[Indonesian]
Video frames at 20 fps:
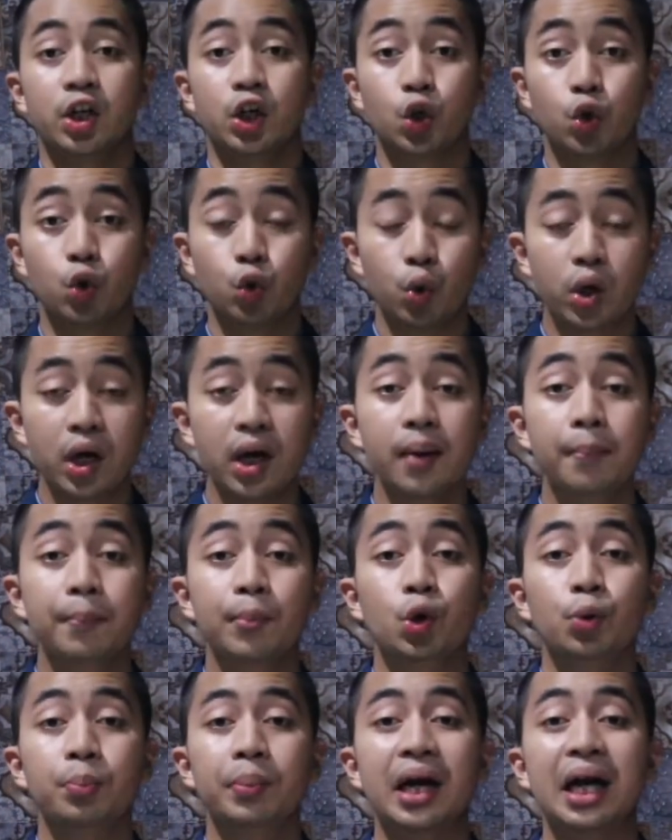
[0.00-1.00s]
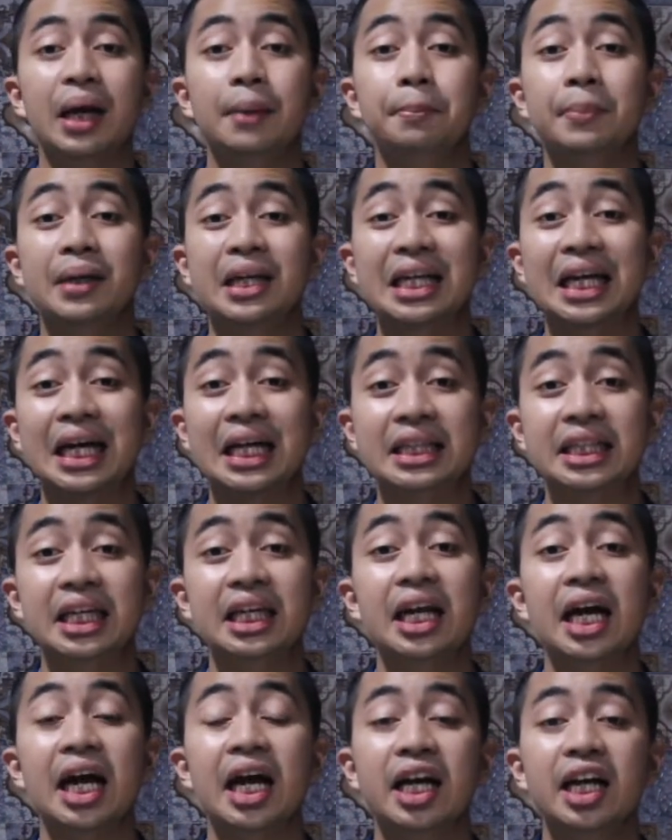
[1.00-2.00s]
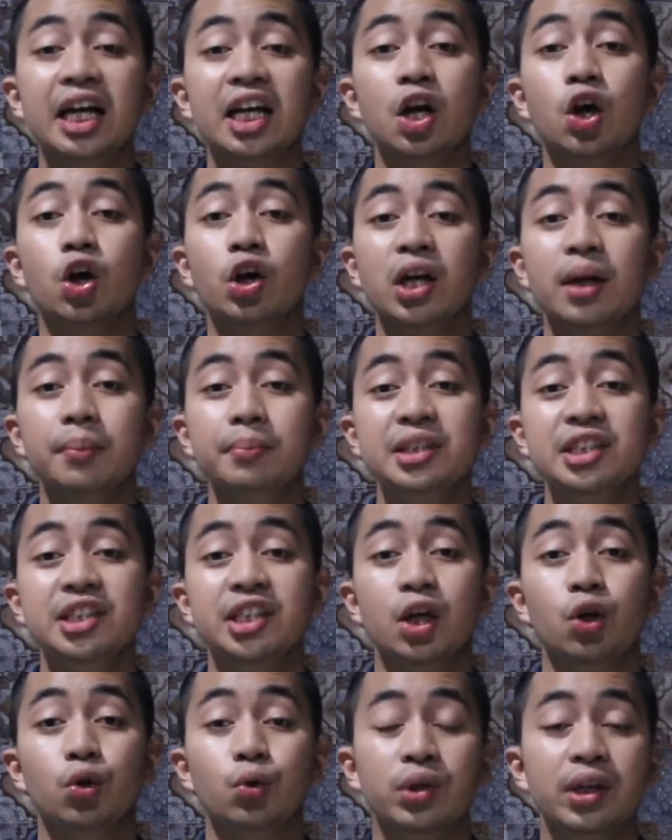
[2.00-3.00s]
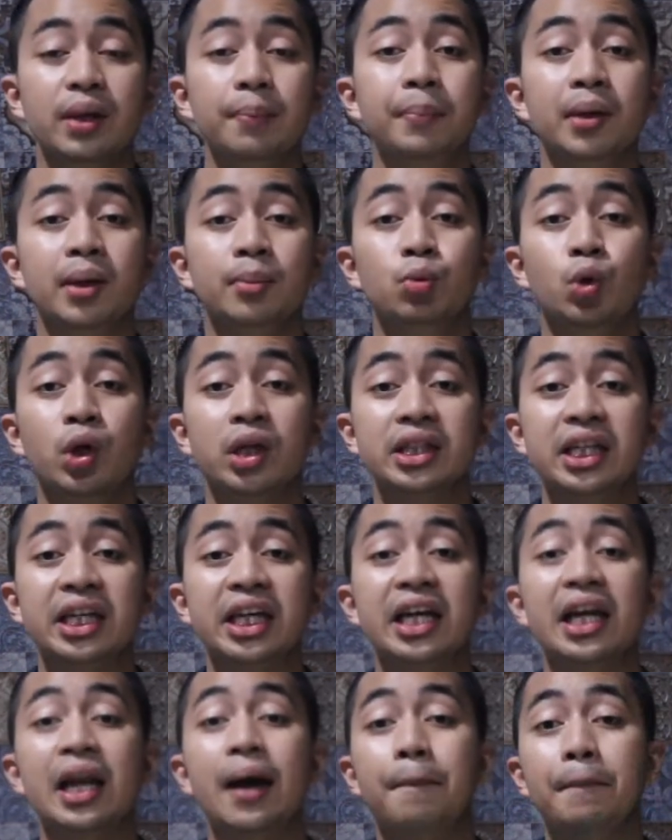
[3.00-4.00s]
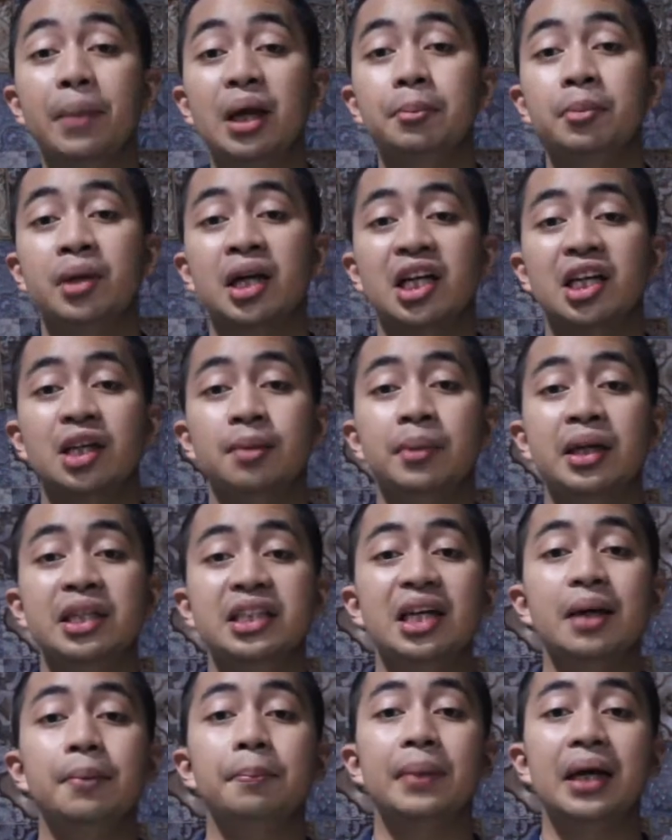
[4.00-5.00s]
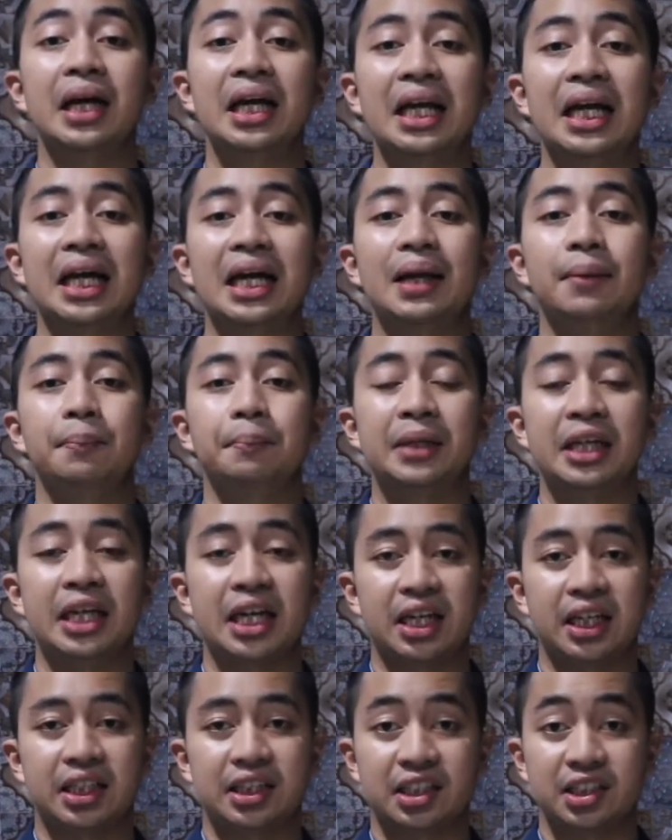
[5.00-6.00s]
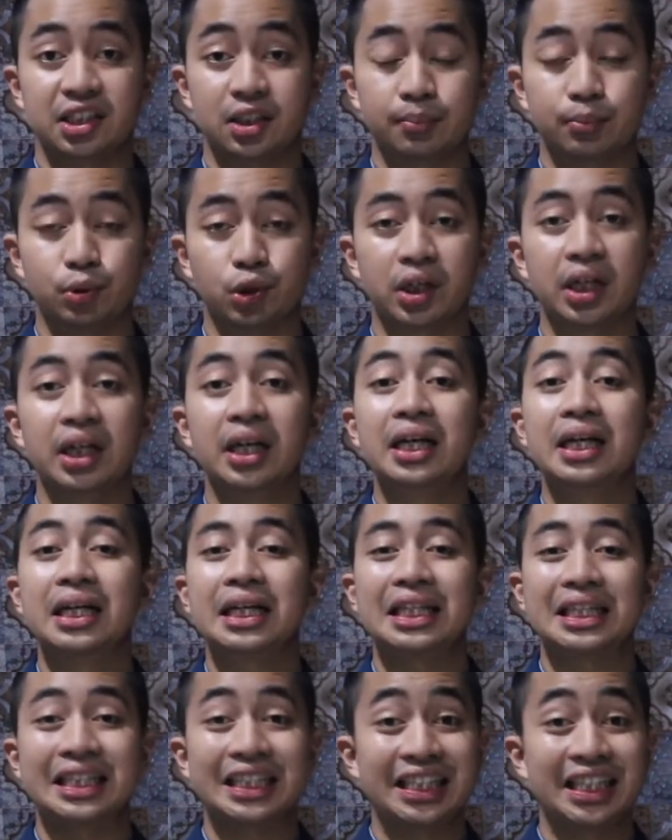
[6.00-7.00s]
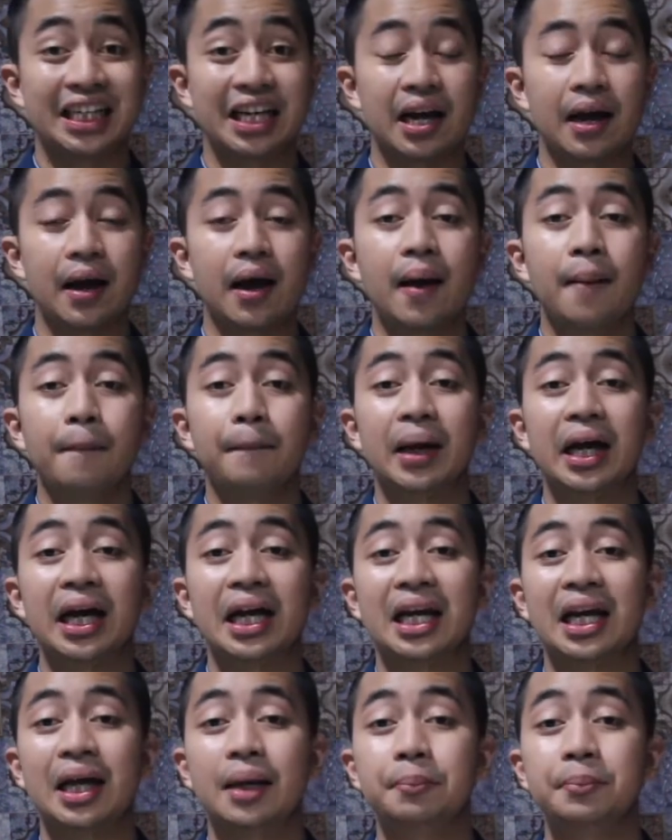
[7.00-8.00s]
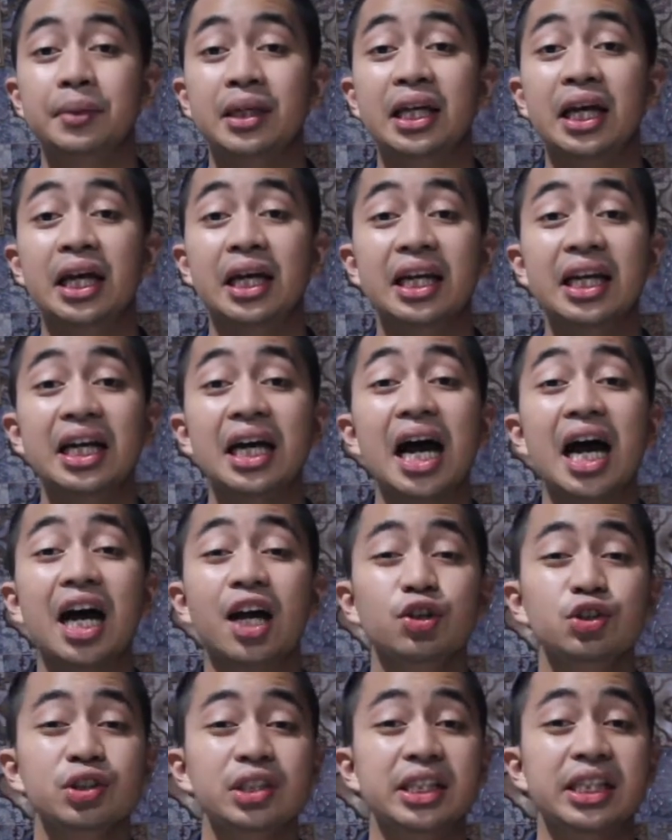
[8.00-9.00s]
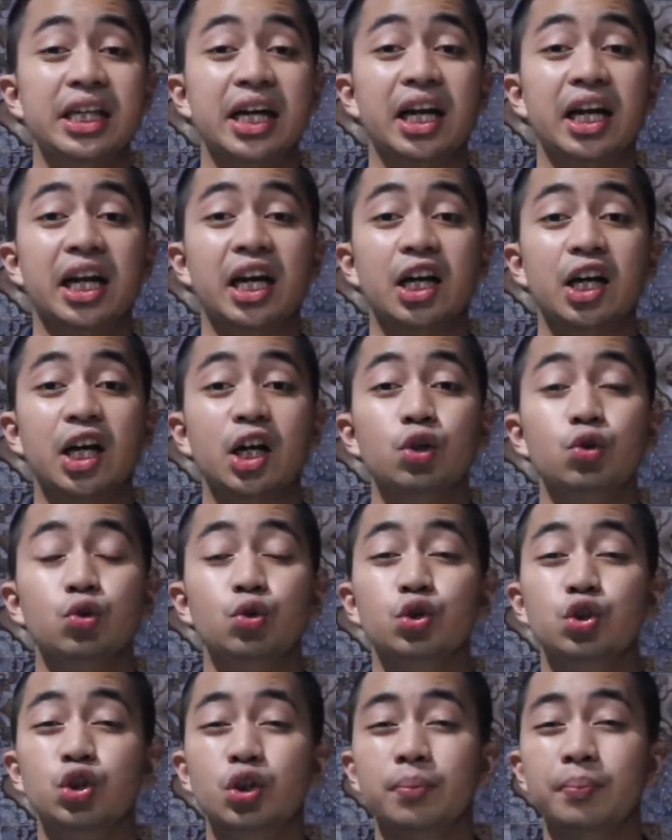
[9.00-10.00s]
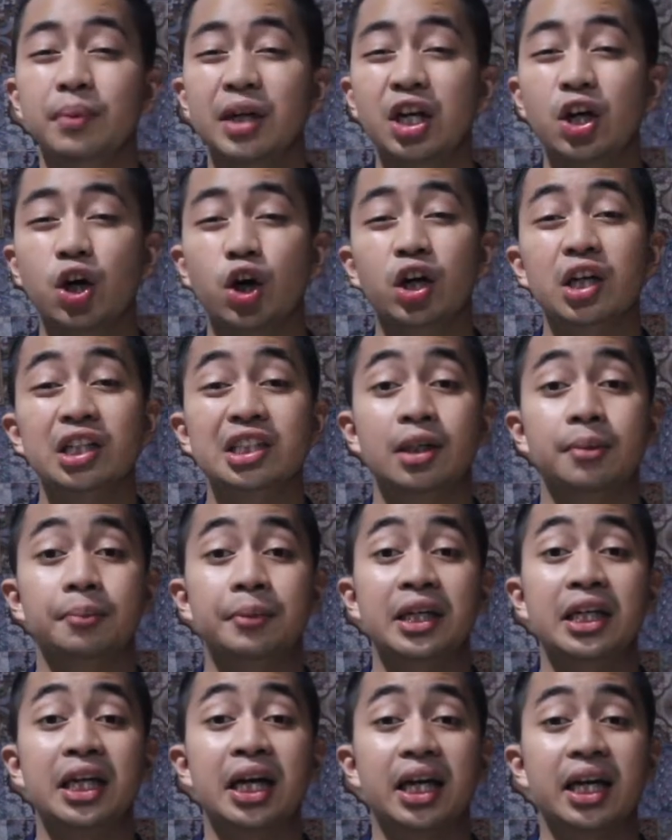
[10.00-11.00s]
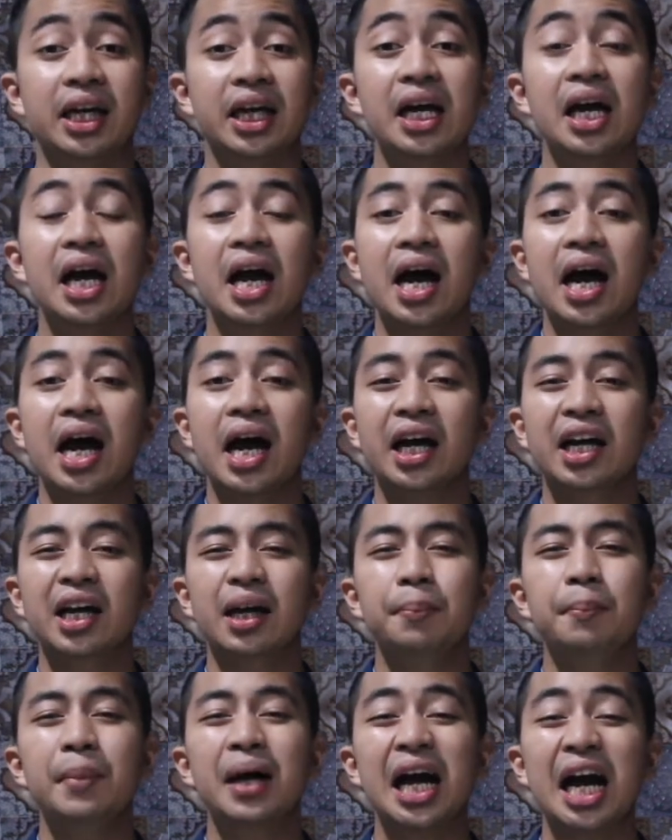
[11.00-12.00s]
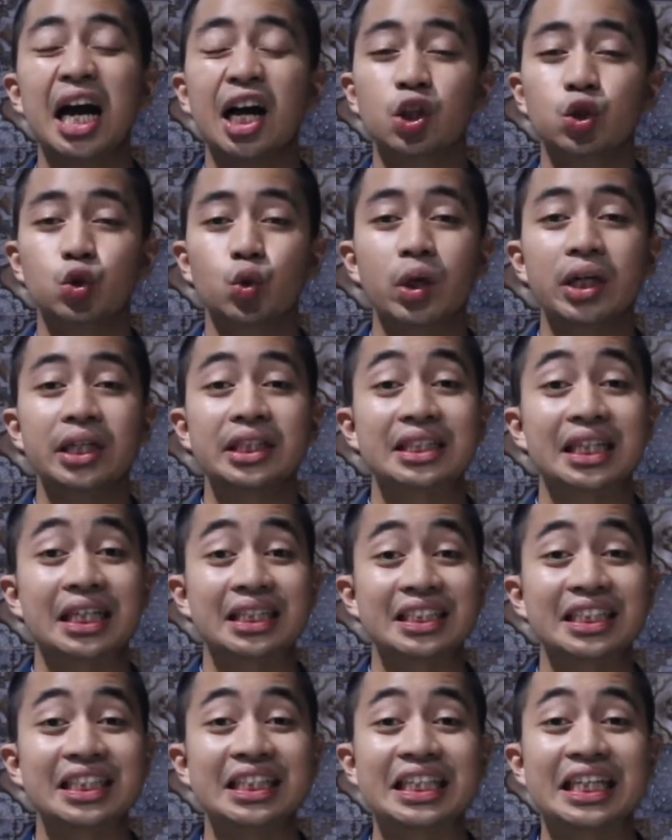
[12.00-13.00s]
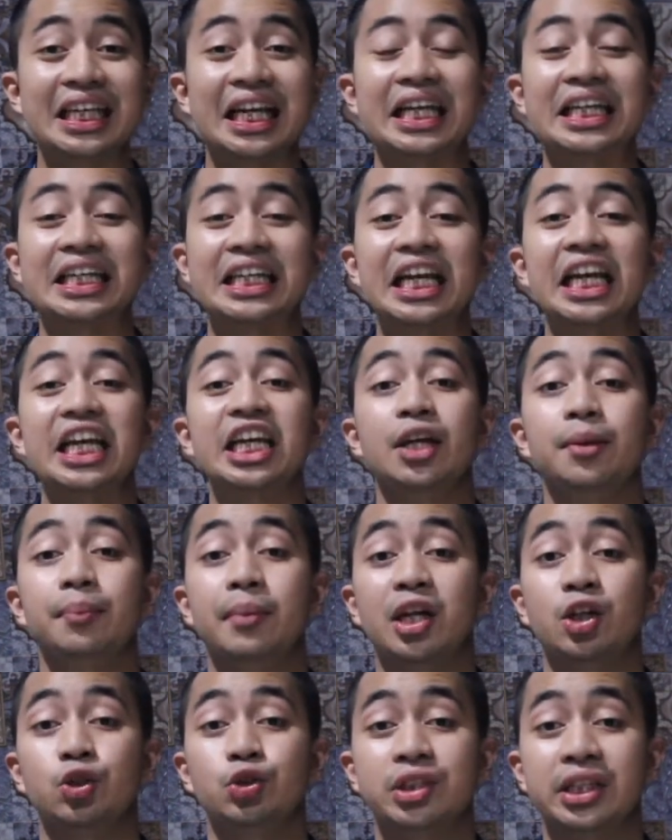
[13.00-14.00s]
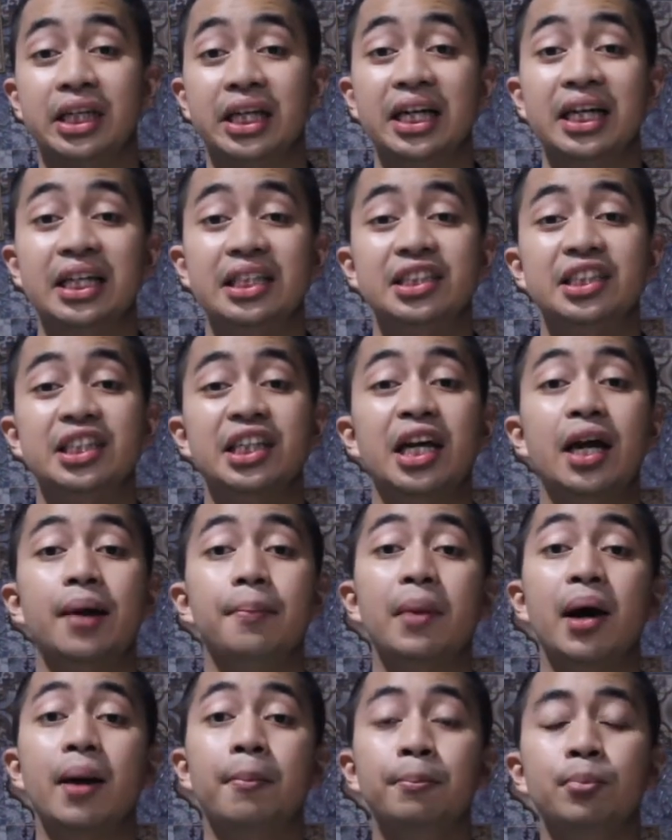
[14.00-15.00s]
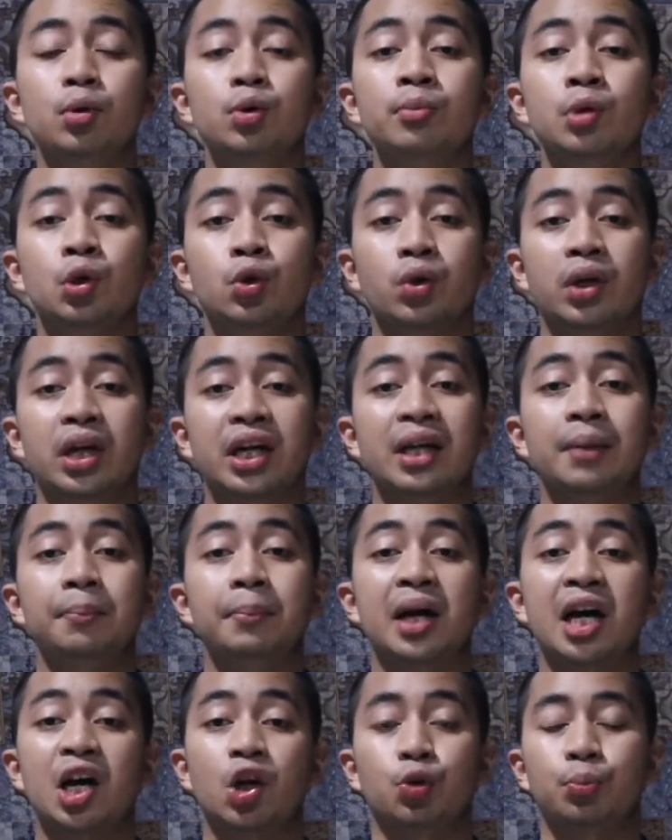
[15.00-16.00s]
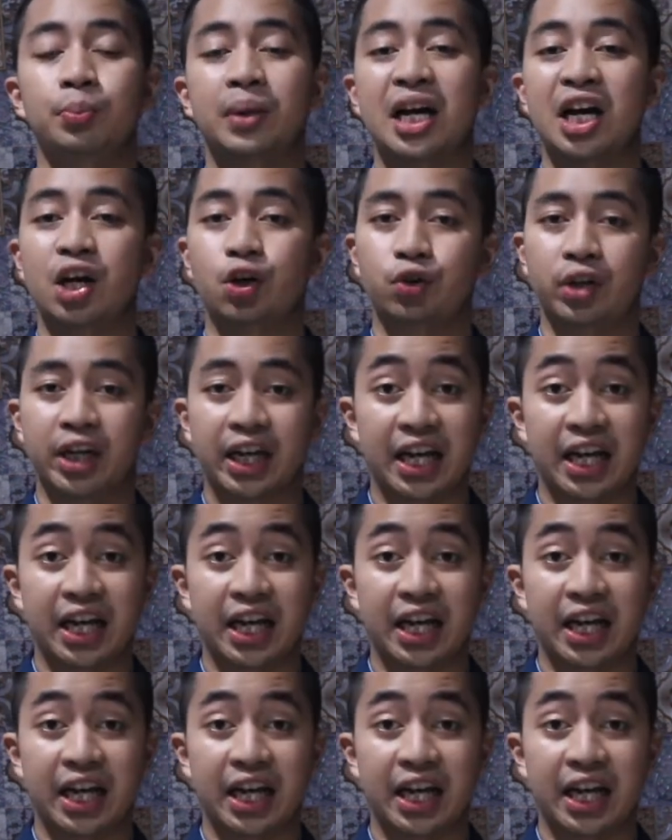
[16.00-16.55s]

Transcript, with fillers: Kedua, merupakan peringatan agar orang menjauhi perbuatan yang dapat mengakibatkan pengenaan pidana tersebut. Ketiga, pengenaan pidana harus diarahkan untuk mendorong terpidana agar mengaktualisasi nilai-nilai kemanusiaan sehingga mampu mengurangi pengaruh-pengaruh